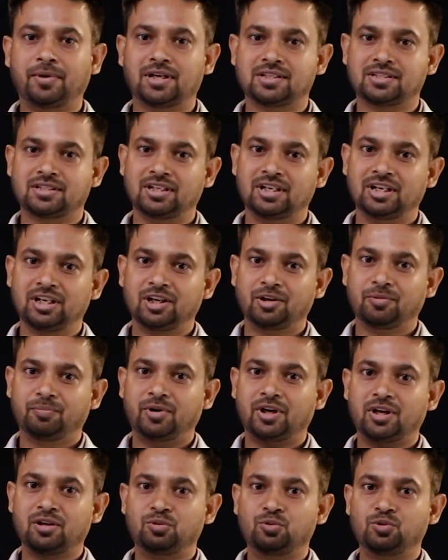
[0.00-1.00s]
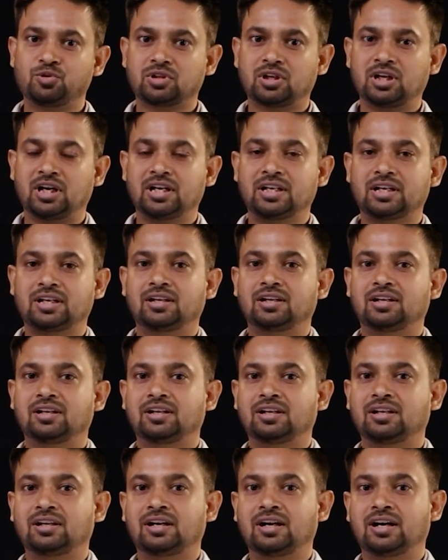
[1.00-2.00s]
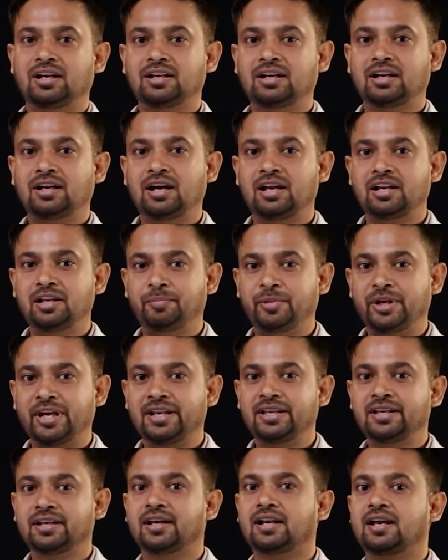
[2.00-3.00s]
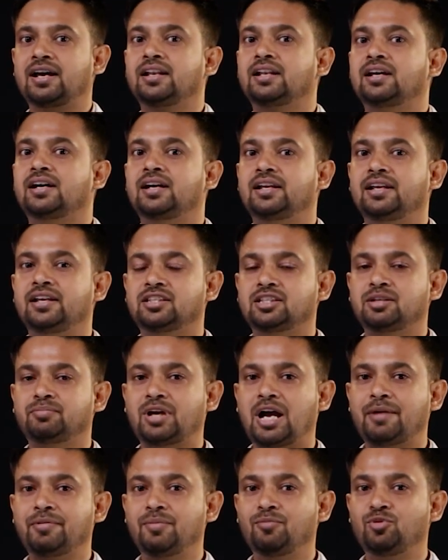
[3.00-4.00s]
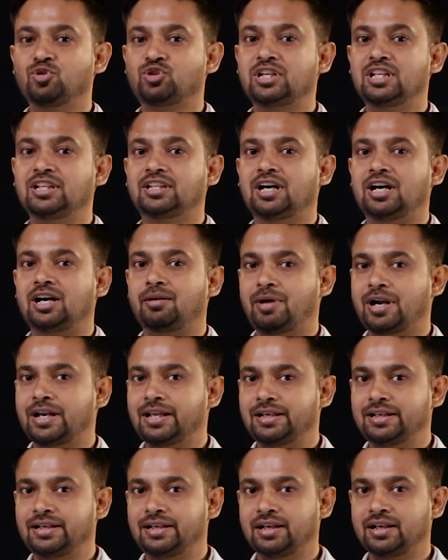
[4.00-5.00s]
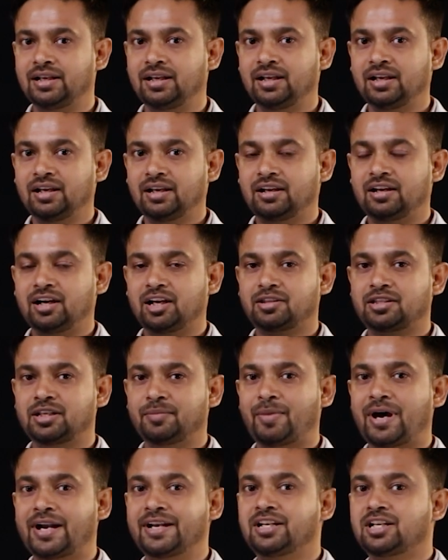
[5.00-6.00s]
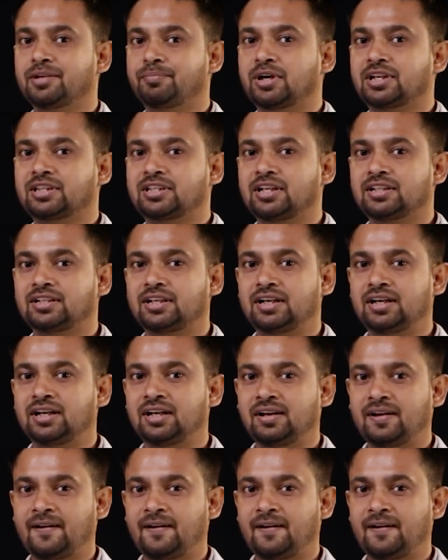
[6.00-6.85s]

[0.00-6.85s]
पास पर उस घर घर का रिपेयरिंग कराना ये सब काफ़ी मुश्किल था हमारे लिए घर से पानी टपकता था